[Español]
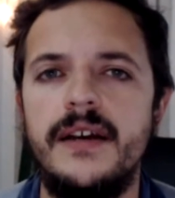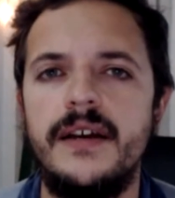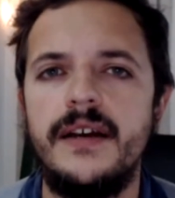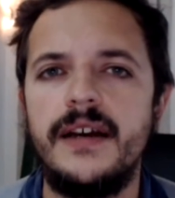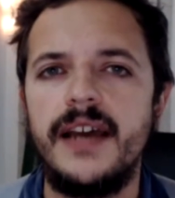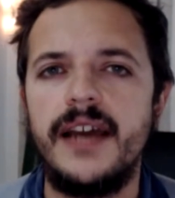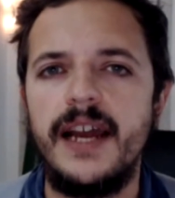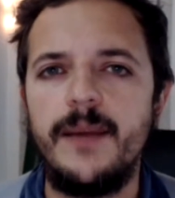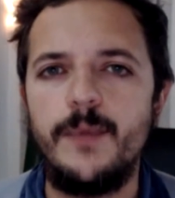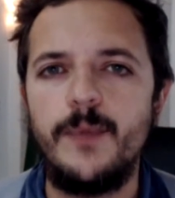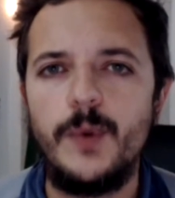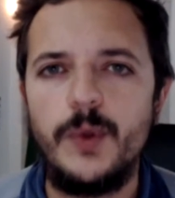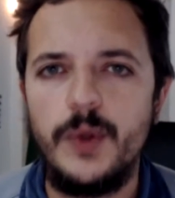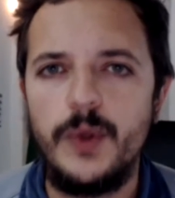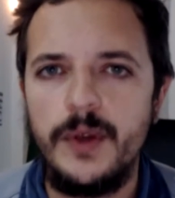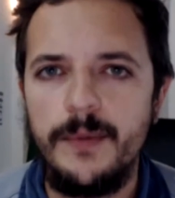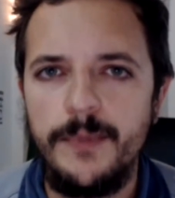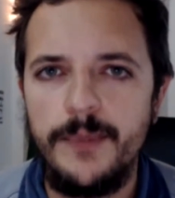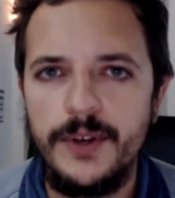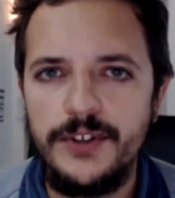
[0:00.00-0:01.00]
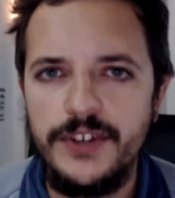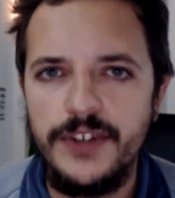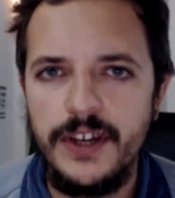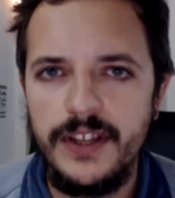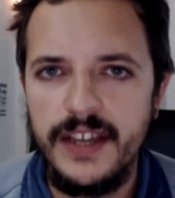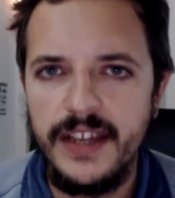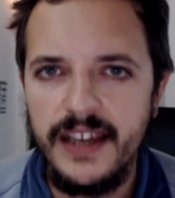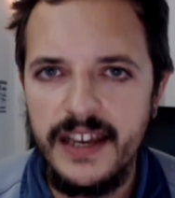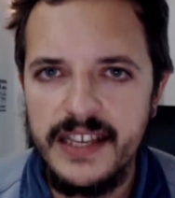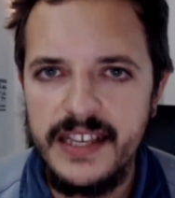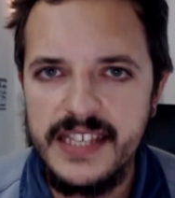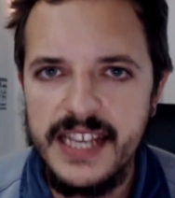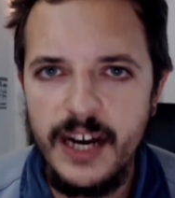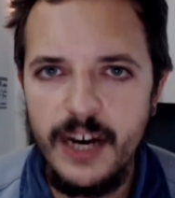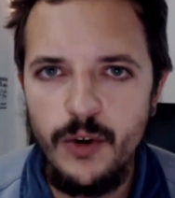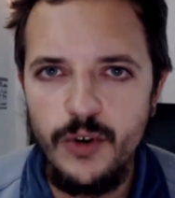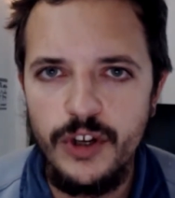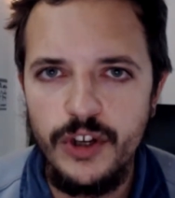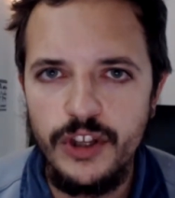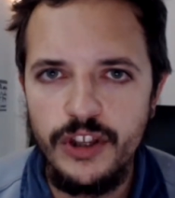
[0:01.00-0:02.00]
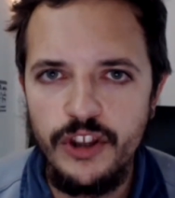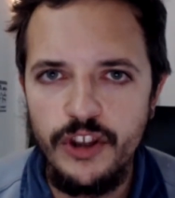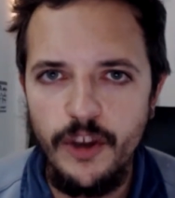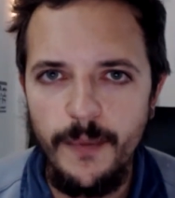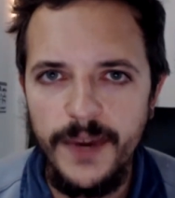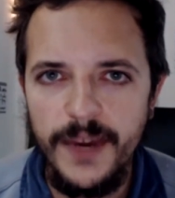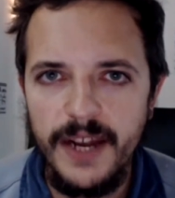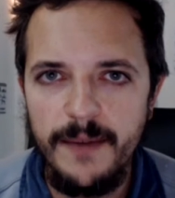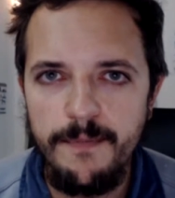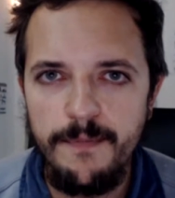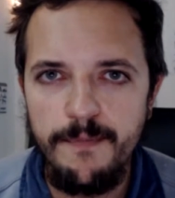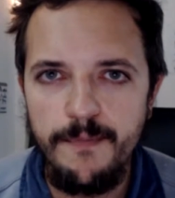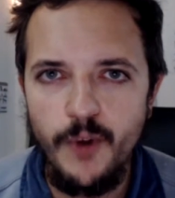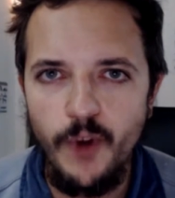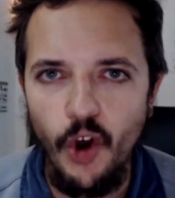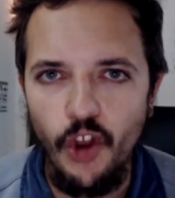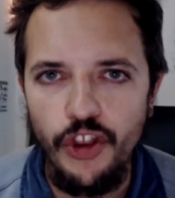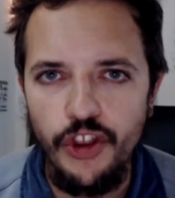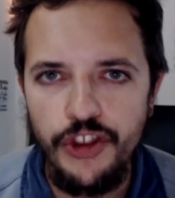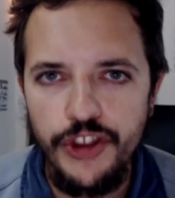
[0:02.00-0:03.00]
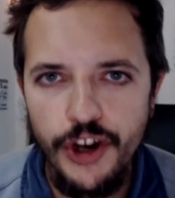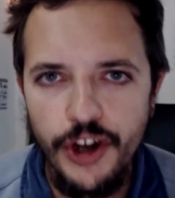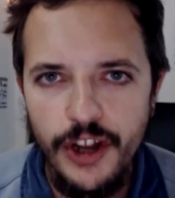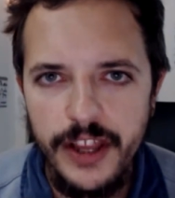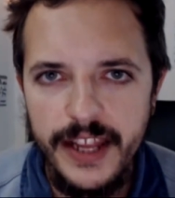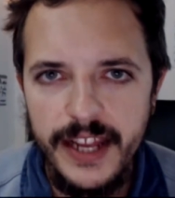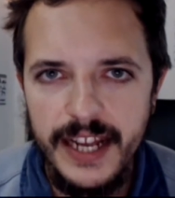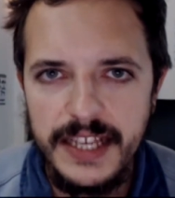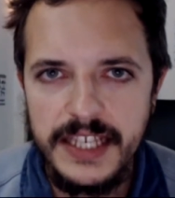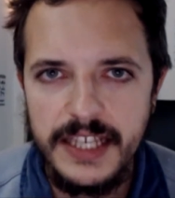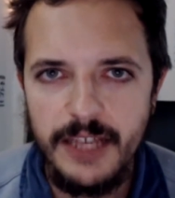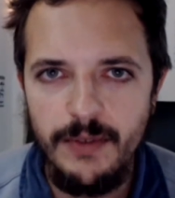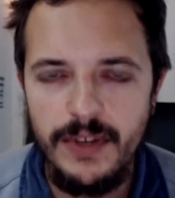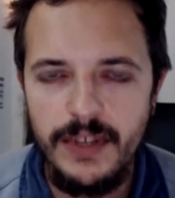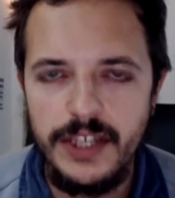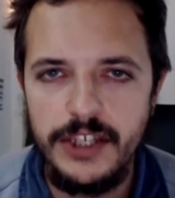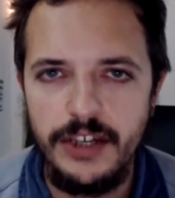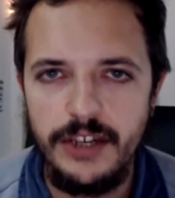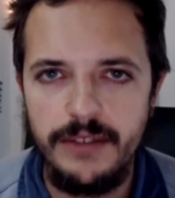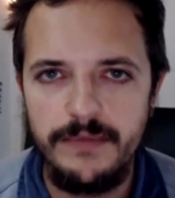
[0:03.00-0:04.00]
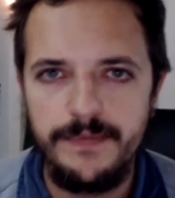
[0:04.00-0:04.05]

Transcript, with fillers: que el mundo implosione y que Sauron tome el control de la situación.